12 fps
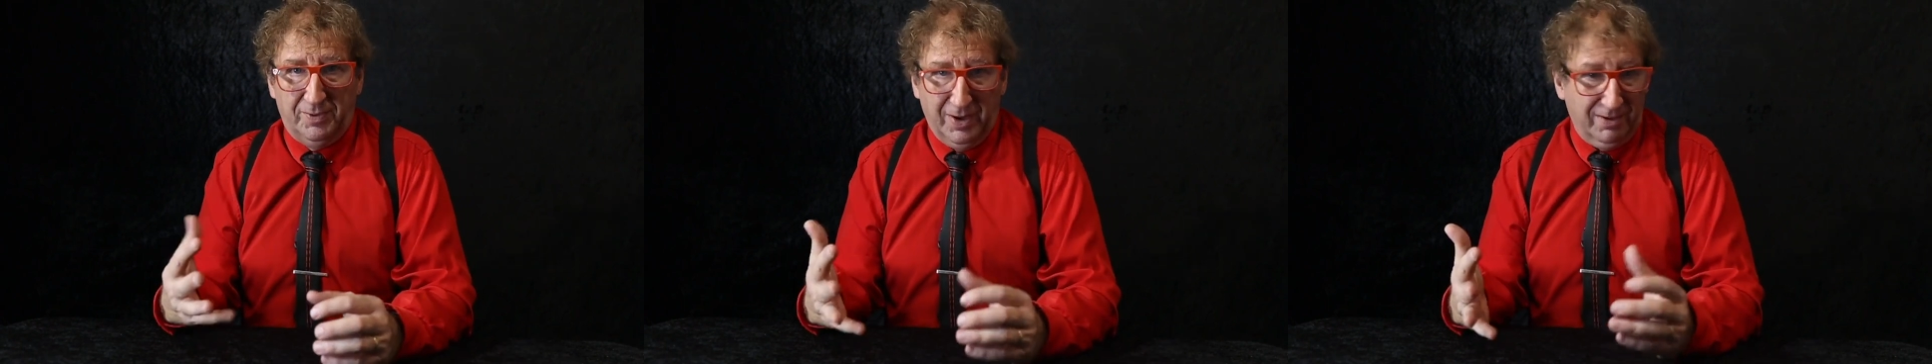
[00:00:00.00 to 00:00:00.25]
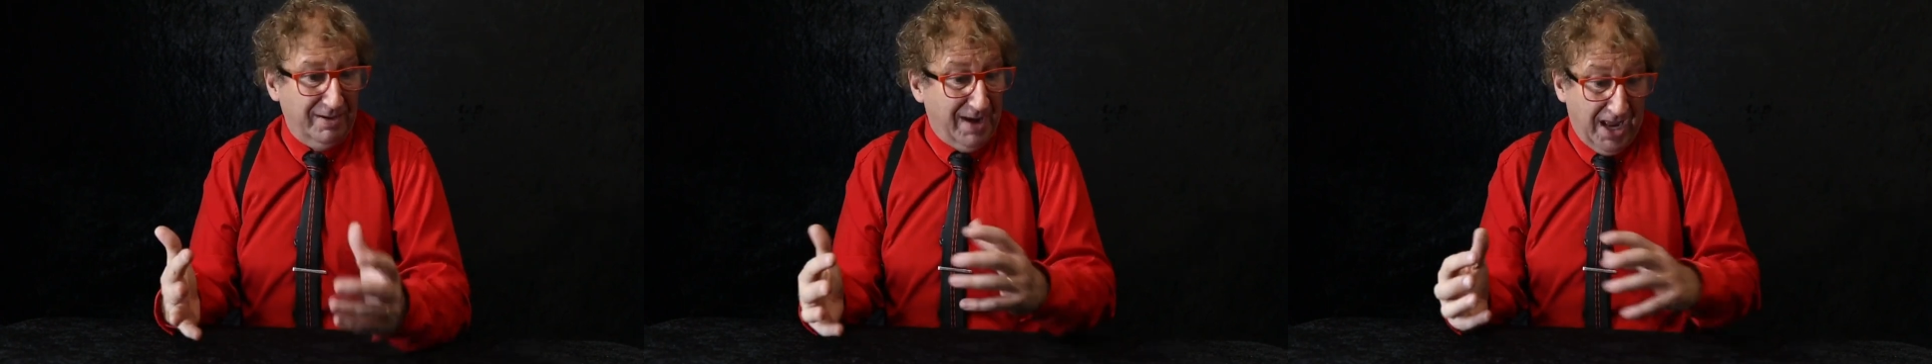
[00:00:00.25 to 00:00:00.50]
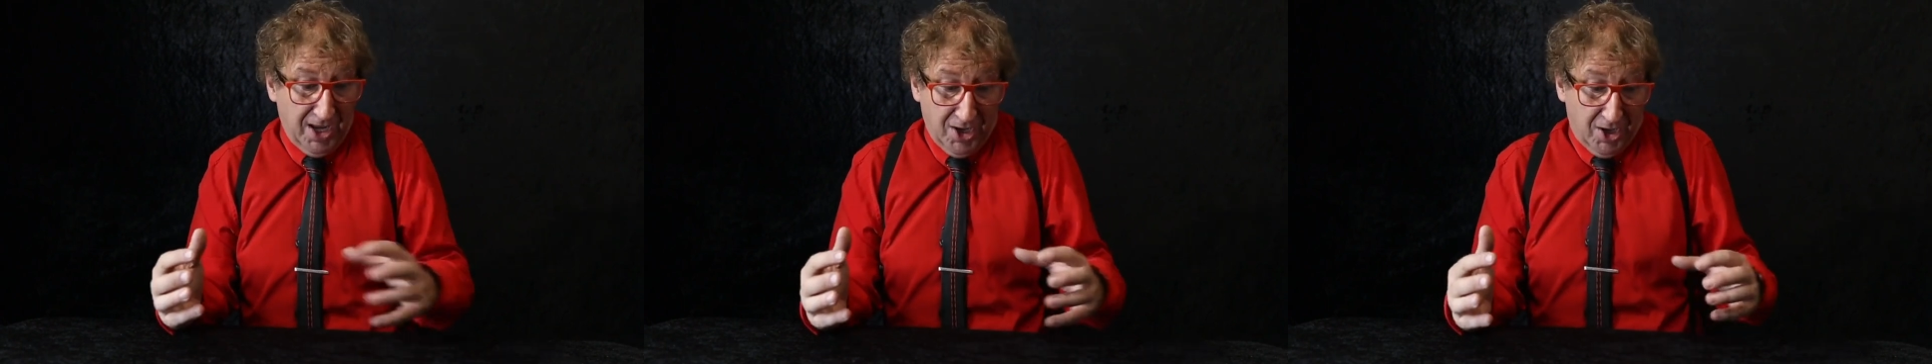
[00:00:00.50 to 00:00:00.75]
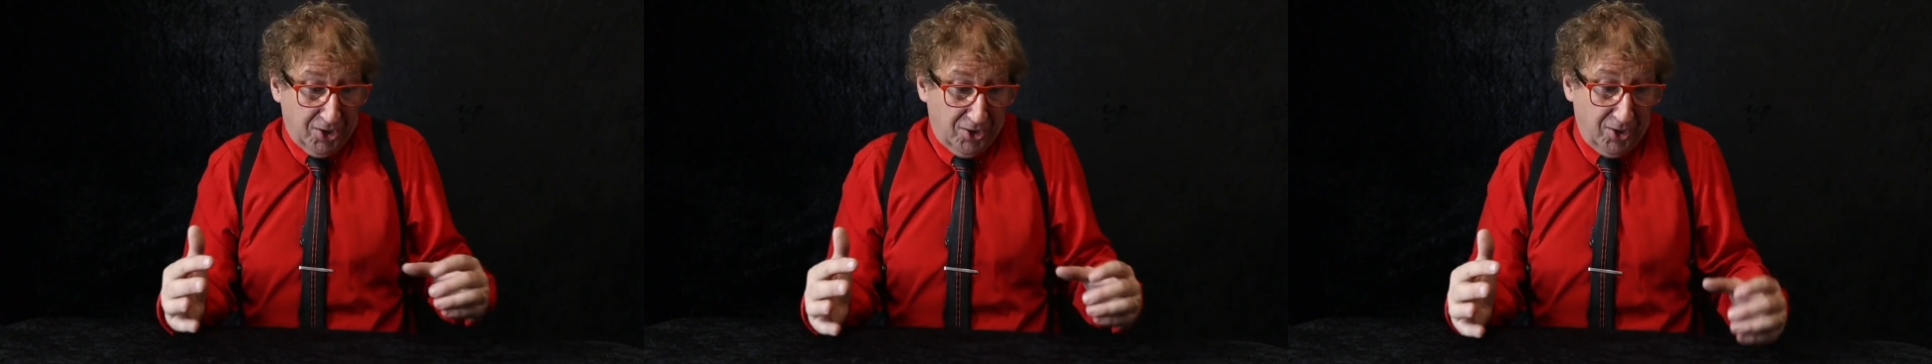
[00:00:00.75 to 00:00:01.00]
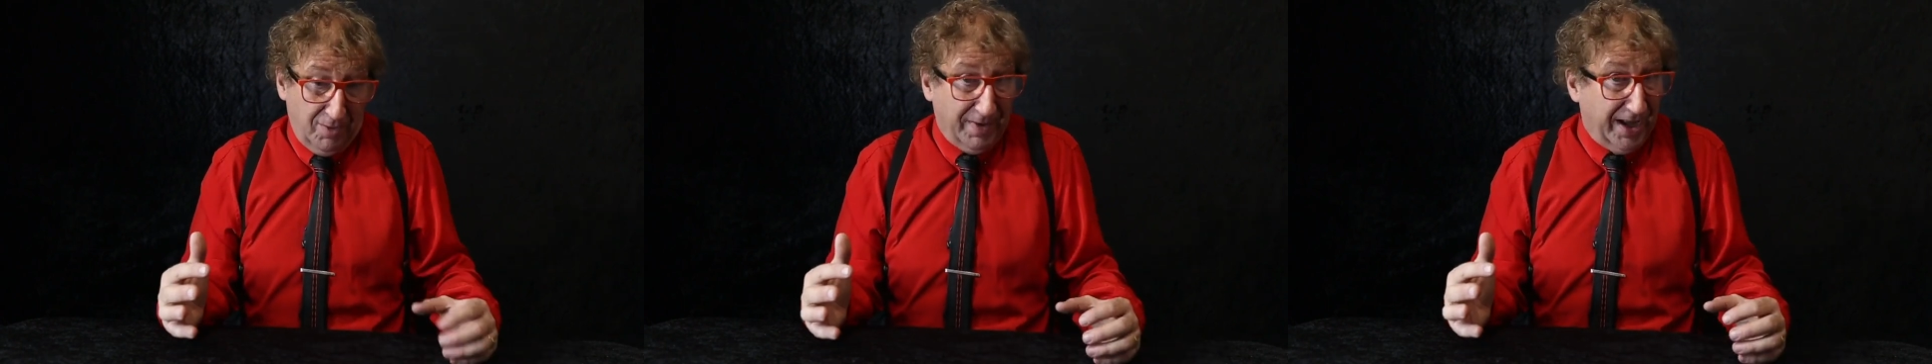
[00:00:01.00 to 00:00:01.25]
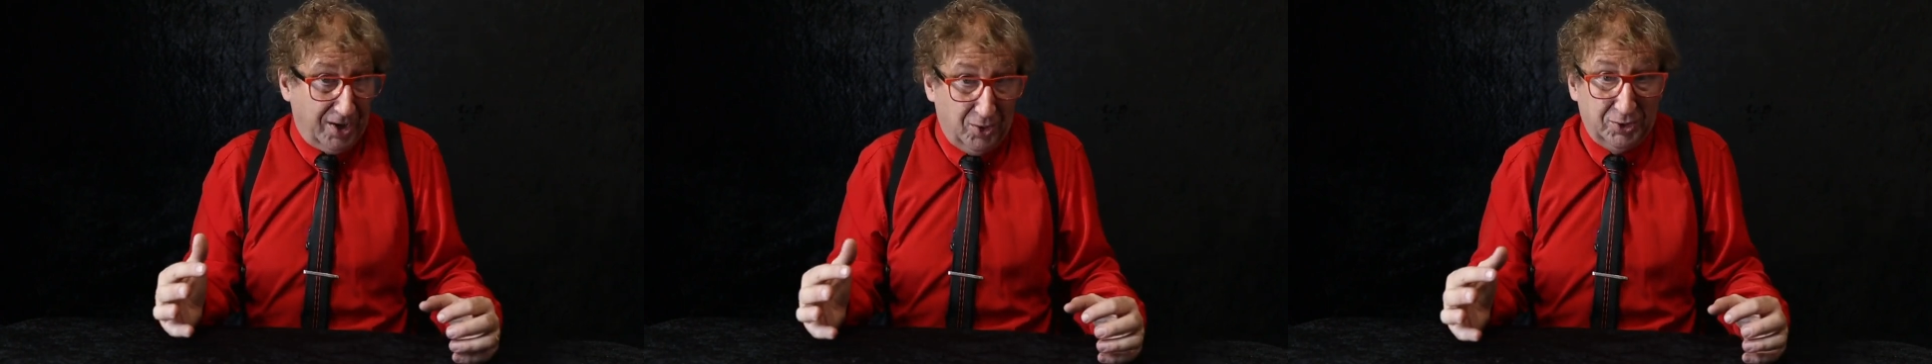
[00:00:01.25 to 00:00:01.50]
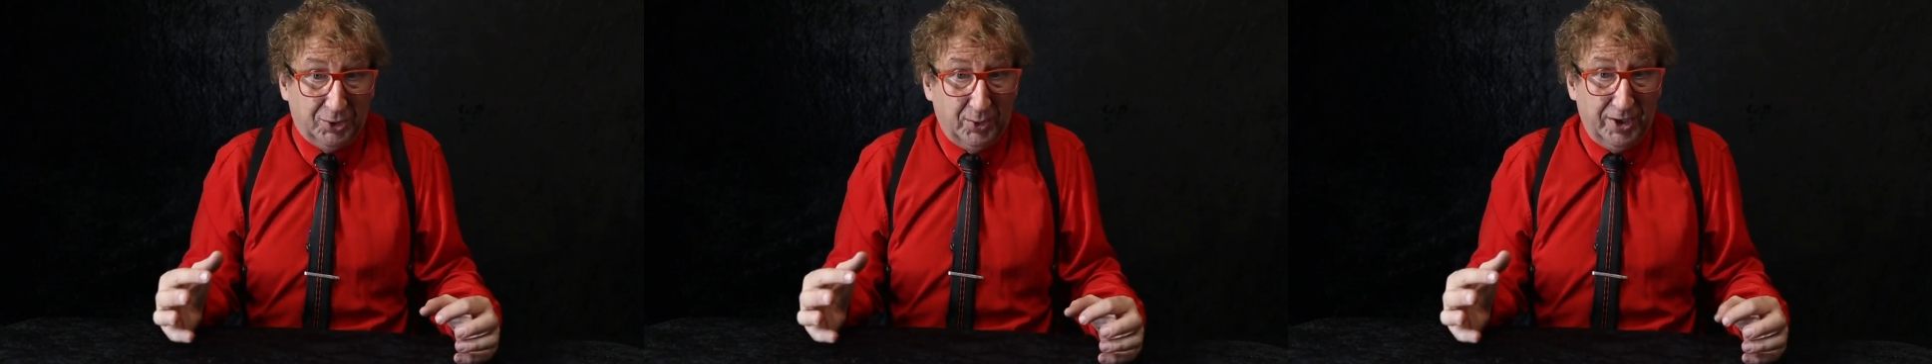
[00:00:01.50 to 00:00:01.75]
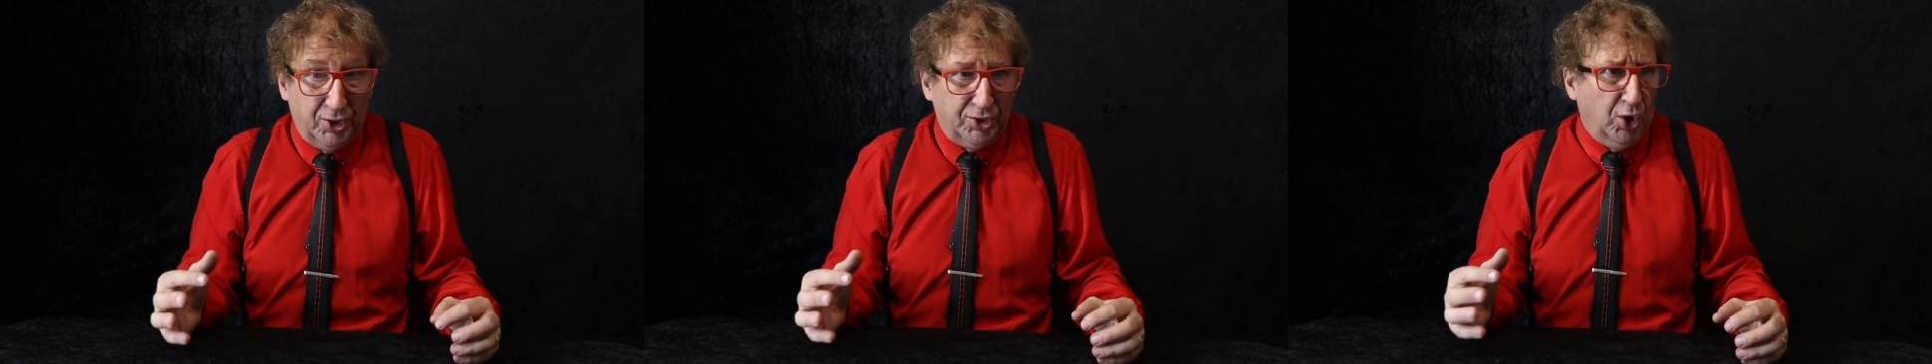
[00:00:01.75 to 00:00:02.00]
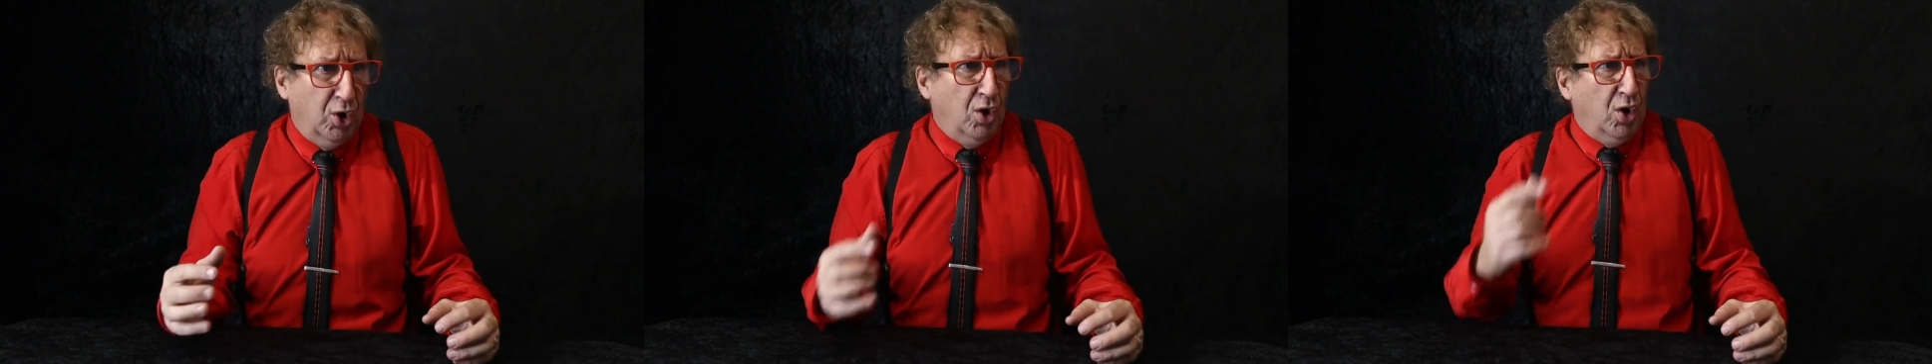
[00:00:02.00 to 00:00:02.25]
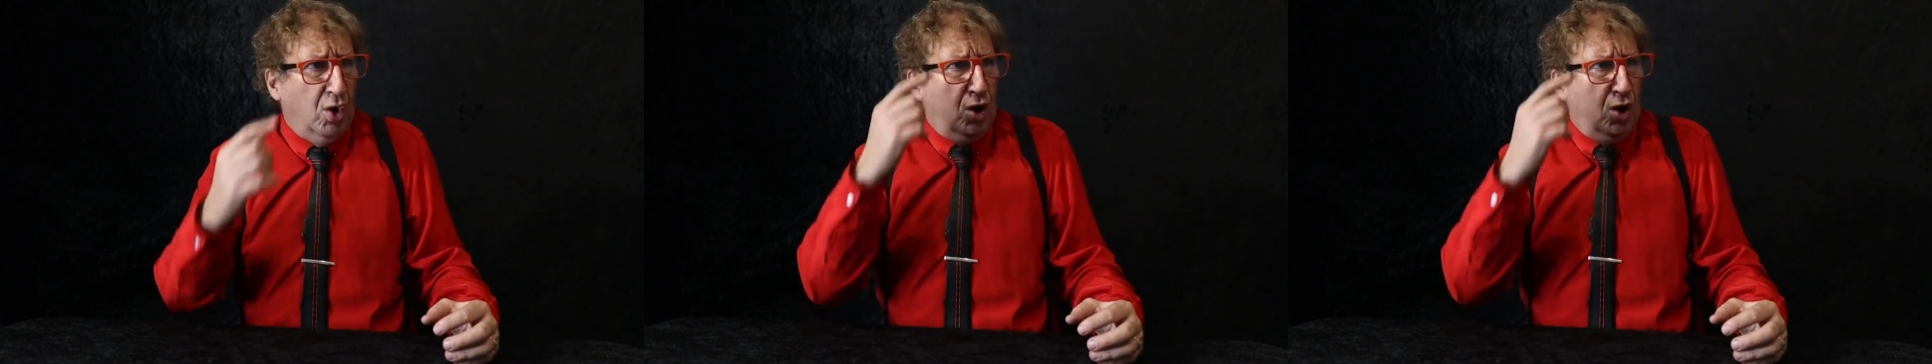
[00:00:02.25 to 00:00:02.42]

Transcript: problema, no para construir otro